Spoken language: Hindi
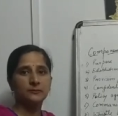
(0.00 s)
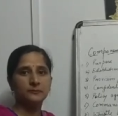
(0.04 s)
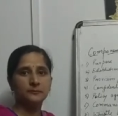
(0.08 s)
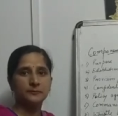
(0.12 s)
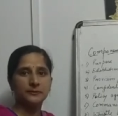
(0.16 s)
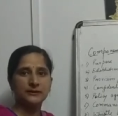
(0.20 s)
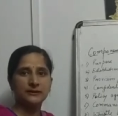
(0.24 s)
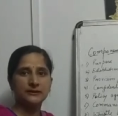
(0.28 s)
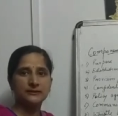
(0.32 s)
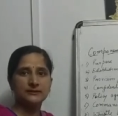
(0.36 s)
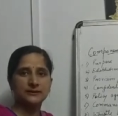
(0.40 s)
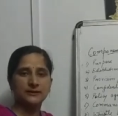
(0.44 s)

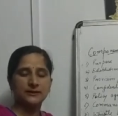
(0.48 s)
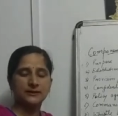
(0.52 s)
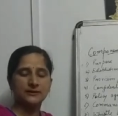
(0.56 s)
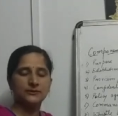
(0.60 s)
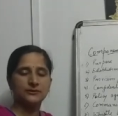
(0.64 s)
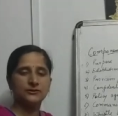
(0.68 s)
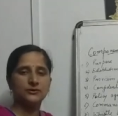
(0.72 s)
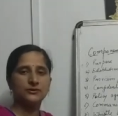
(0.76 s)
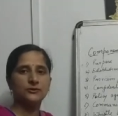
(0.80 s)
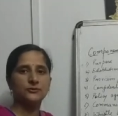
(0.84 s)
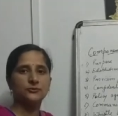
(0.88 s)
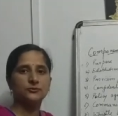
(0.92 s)
कंपनी
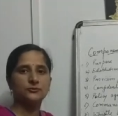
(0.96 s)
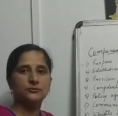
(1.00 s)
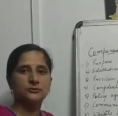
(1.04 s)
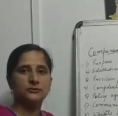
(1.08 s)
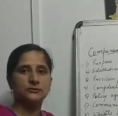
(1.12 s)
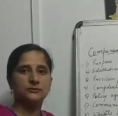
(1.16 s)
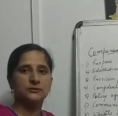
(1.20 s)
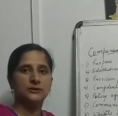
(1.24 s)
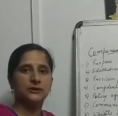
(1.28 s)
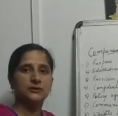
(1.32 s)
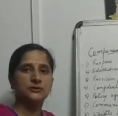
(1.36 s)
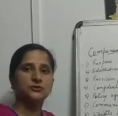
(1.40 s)
सेक्रेटरी हो
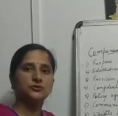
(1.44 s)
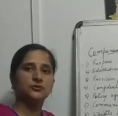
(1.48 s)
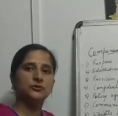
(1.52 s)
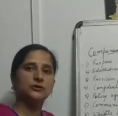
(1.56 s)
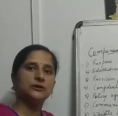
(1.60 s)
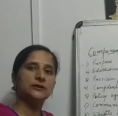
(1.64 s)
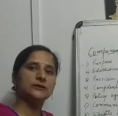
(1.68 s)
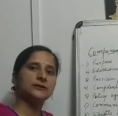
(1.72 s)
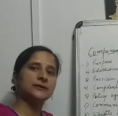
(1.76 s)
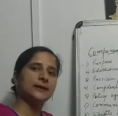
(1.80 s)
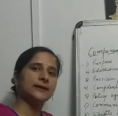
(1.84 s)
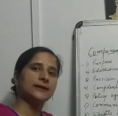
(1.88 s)
सकता है जो
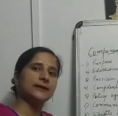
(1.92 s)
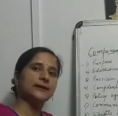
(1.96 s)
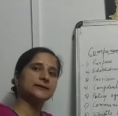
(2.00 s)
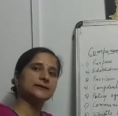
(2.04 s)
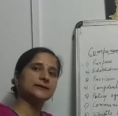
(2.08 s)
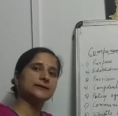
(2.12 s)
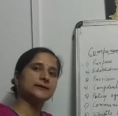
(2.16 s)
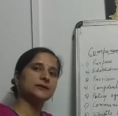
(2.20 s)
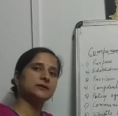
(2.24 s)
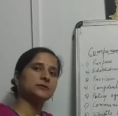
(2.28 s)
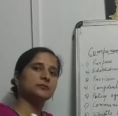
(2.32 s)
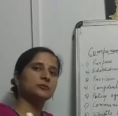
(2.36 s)
कि
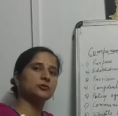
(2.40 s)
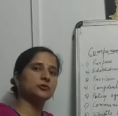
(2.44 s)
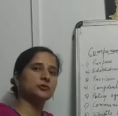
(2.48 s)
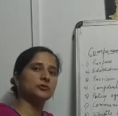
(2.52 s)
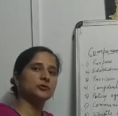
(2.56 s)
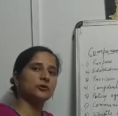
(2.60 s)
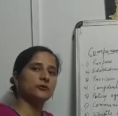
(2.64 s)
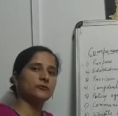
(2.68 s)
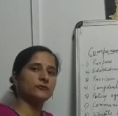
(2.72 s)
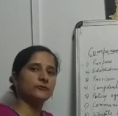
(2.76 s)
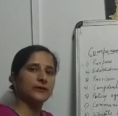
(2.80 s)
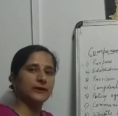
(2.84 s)
डायरेक्टली
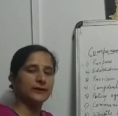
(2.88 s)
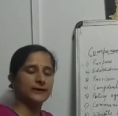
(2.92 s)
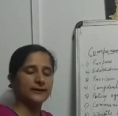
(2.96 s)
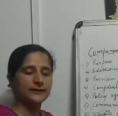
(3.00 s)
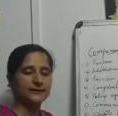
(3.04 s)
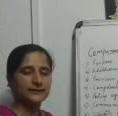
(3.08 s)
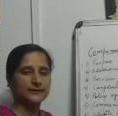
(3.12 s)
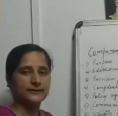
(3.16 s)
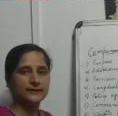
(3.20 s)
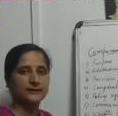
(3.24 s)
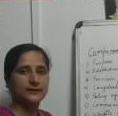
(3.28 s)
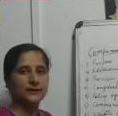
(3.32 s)
बोर्ड ऑफ
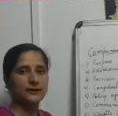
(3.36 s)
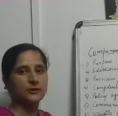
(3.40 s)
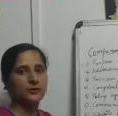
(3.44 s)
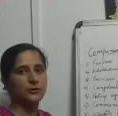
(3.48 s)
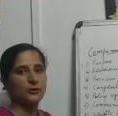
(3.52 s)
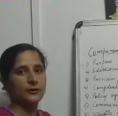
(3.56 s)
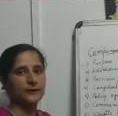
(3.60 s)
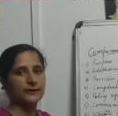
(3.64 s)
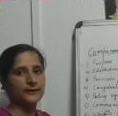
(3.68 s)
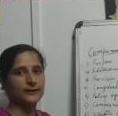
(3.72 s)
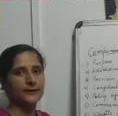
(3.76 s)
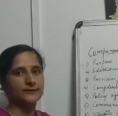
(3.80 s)
डायरेक्टर के
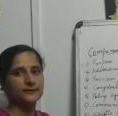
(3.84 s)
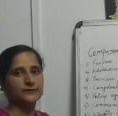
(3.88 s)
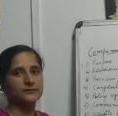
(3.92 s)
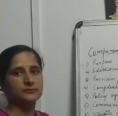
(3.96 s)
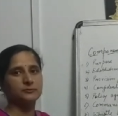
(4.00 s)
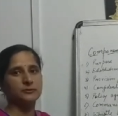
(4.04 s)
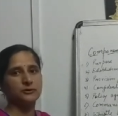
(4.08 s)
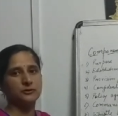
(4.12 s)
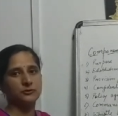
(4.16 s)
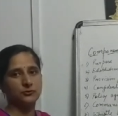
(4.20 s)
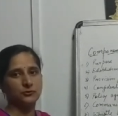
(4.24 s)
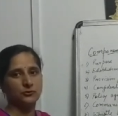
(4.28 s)

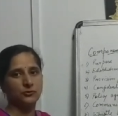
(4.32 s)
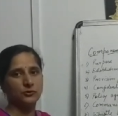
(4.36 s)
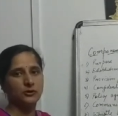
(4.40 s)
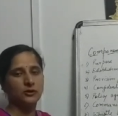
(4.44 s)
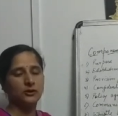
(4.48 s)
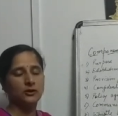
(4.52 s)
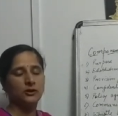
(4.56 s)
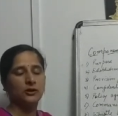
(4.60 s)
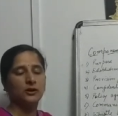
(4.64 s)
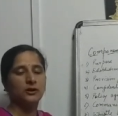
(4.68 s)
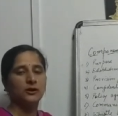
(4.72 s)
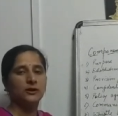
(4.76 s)
कॉन्टेक्ट में हो
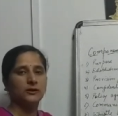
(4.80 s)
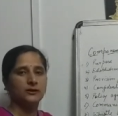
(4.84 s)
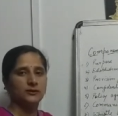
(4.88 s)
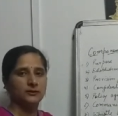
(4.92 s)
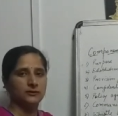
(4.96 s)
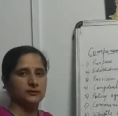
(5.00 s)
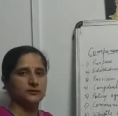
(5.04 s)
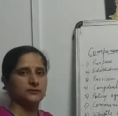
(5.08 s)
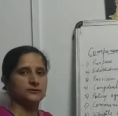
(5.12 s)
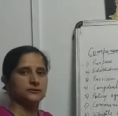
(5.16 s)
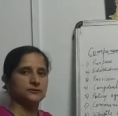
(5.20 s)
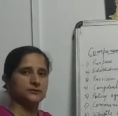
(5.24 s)

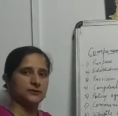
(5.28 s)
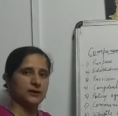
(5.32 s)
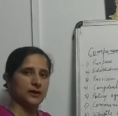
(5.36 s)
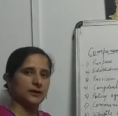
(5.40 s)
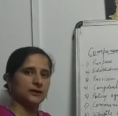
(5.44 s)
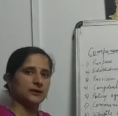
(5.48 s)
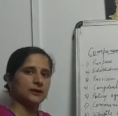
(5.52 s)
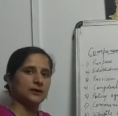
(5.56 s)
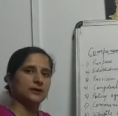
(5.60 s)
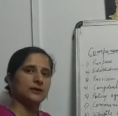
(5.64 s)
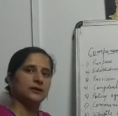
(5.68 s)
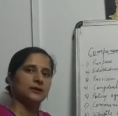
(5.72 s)

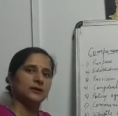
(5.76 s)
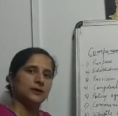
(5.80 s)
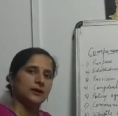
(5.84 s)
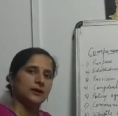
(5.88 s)
ताकि